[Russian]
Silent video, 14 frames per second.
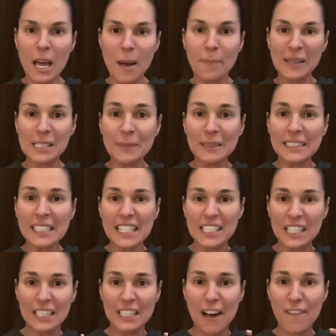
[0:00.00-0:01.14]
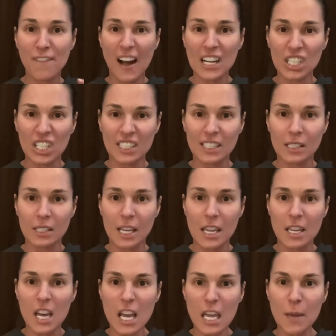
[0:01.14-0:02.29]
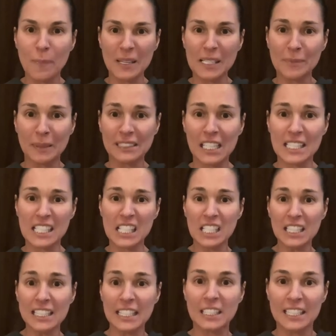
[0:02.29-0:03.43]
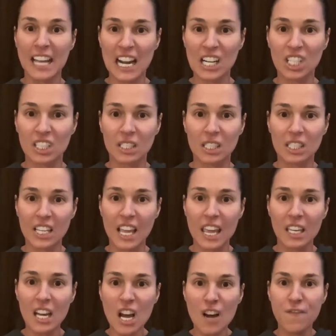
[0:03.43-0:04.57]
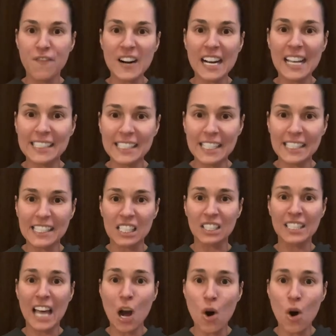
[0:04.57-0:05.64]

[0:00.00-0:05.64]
Посмотрите на ваших детей и посмотрите на наших детей. Выходите на